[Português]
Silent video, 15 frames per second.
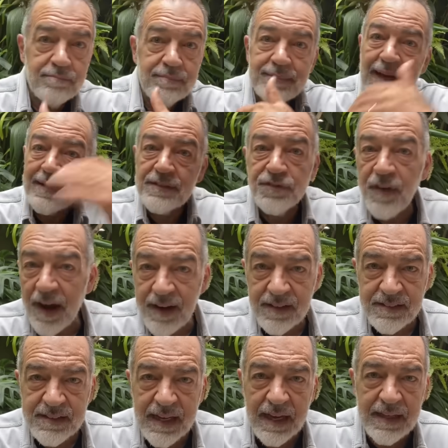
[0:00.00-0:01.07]
das
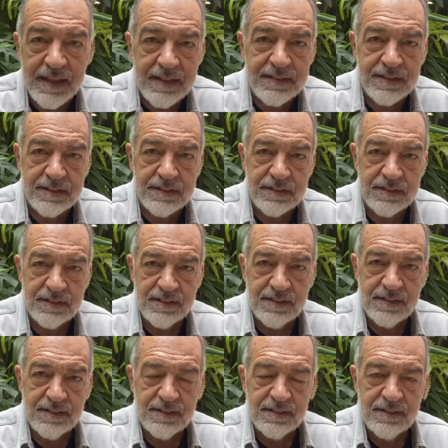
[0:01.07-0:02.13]
várias carências
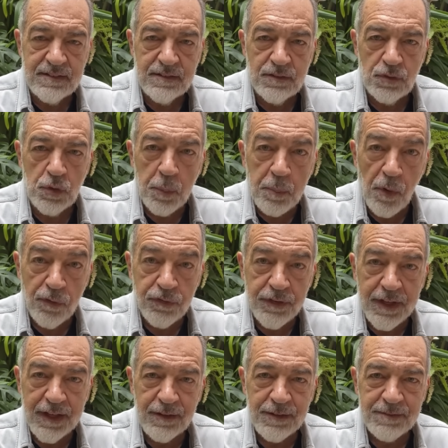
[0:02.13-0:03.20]
do povo
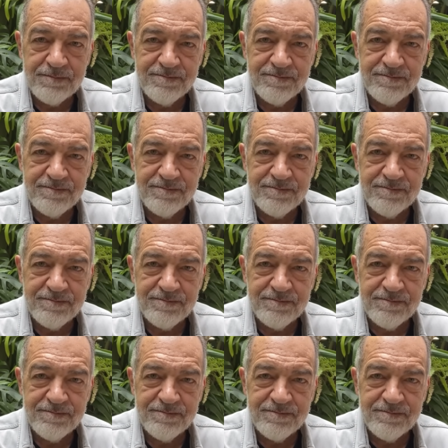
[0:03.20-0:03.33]
negro.